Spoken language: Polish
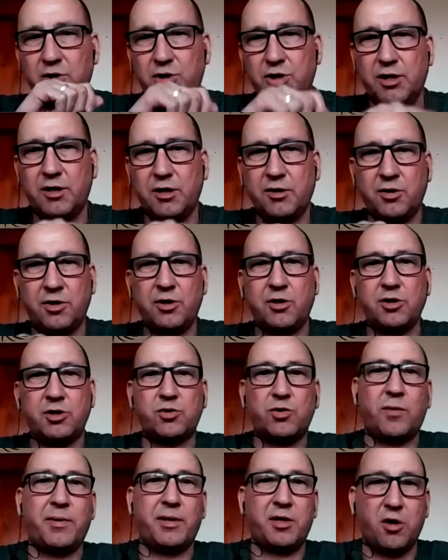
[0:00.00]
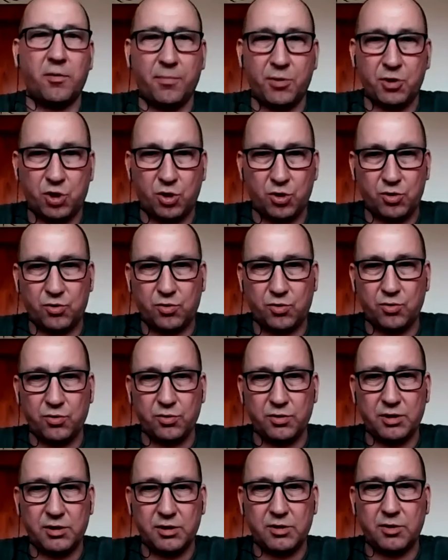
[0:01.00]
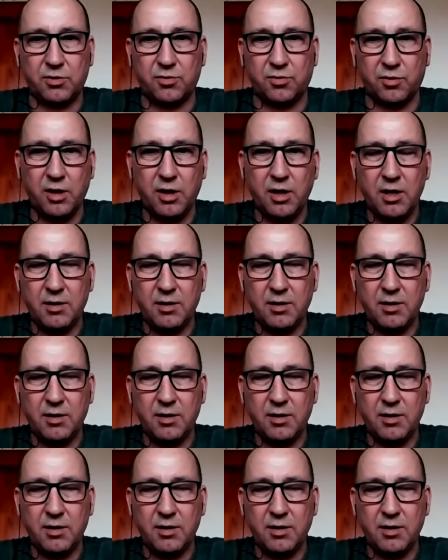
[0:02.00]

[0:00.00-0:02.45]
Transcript: że do tego słabego początku sezonu,